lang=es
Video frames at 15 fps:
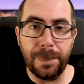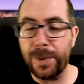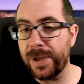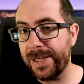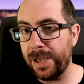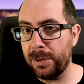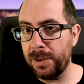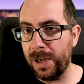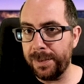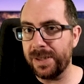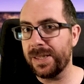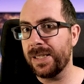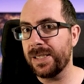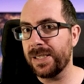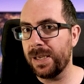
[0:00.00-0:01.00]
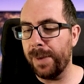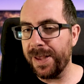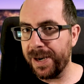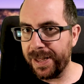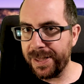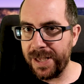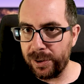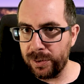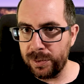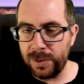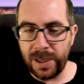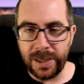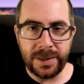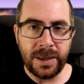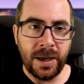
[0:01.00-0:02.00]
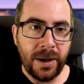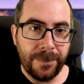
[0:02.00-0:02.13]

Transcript: porque ya una vez se me bañaron unas,